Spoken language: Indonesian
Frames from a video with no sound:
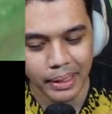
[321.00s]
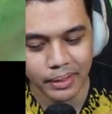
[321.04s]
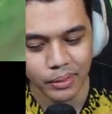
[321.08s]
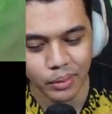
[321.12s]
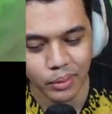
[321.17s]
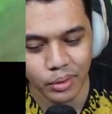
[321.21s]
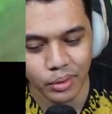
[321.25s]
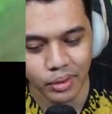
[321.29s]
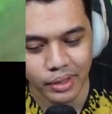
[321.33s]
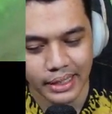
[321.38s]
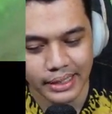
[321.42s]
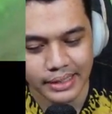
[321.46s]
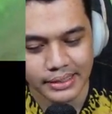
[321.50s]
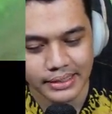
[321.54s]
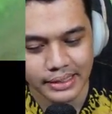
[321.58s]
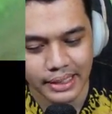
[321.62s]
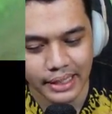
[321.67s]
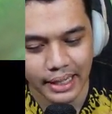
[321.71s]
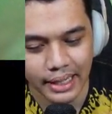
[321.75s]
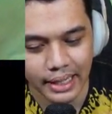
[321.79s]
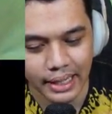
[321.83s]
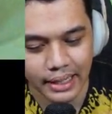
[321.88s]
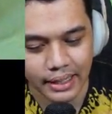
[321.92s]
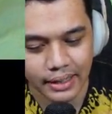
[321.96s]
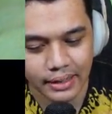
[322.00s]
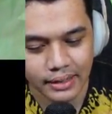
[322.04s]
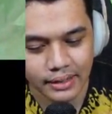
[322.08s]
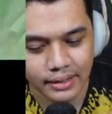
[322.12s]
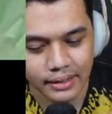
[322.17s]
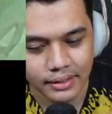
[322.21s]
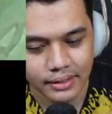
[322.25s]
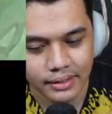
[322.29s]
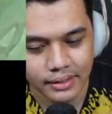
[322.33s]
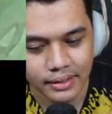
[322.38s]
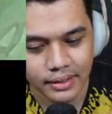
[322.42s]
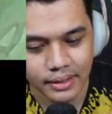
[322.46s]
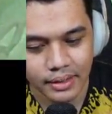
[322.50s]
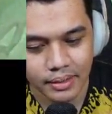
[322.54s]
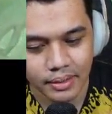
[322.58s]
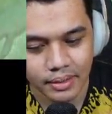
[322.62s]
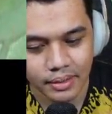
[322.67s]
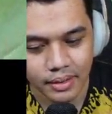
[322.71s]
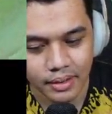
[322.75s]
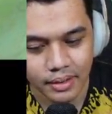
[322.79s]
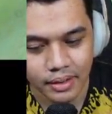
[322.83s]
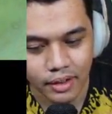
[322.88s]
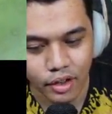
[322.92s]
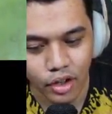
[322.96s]
dulu, guys, ya. Eh,
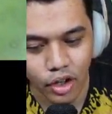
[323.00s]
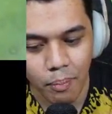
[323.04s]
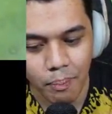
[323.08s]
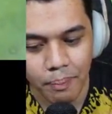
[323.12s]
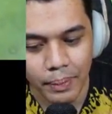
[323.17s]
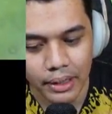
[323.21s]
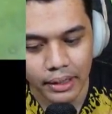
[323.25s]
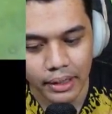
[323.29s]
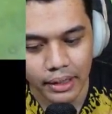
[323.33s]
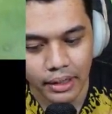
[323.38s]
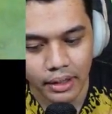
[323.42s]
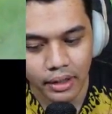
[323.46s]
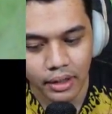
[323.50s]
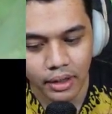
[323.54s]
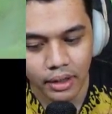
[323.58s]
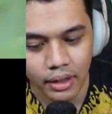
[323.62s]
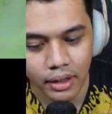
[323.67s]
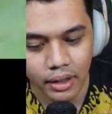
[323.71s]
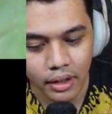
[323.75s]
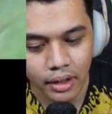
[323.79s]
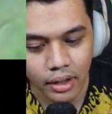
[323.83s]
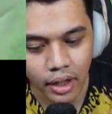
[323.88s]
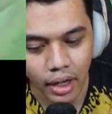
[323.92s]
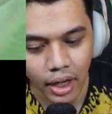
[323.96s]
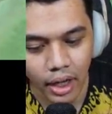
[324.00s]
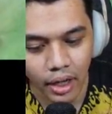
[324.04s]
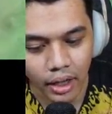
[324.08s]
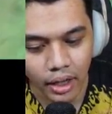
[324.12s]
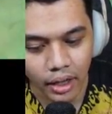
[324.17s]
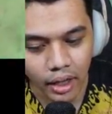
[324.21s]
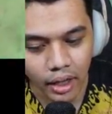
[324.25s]
lompat, eh, eh, eh,